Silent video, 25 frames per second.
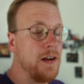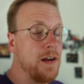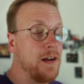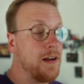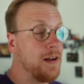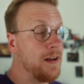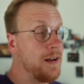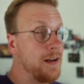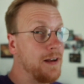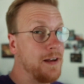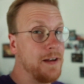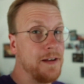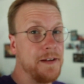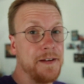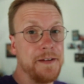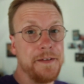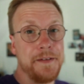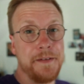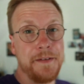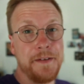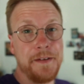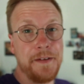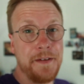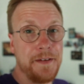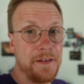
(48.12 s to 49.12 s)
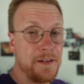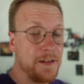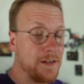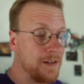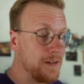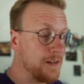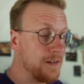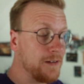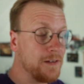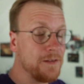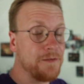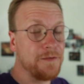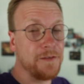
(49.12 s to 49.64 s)
Ah,
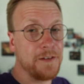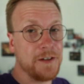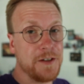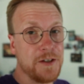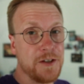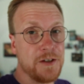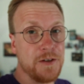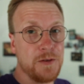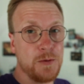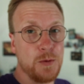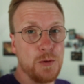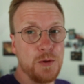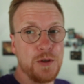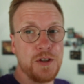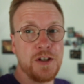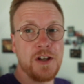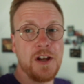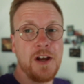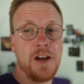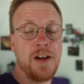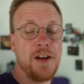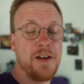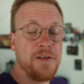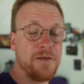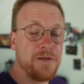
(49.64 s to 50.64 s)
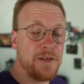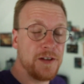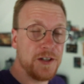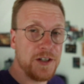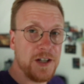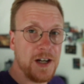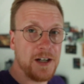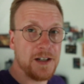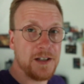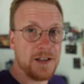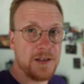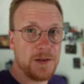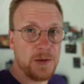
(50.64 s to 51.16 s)
frisch geduscht,
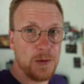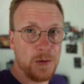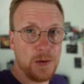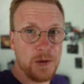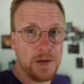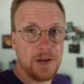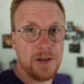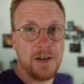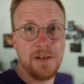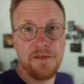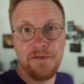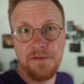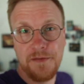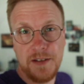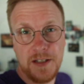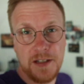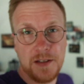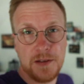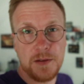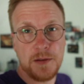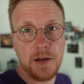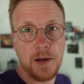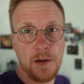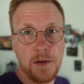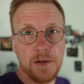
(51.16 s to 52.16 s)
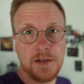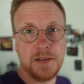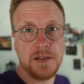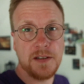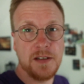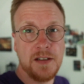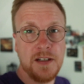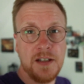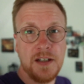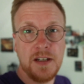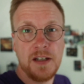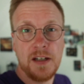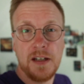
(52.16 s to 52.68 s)
frisch angezogen, wieder zu Hause.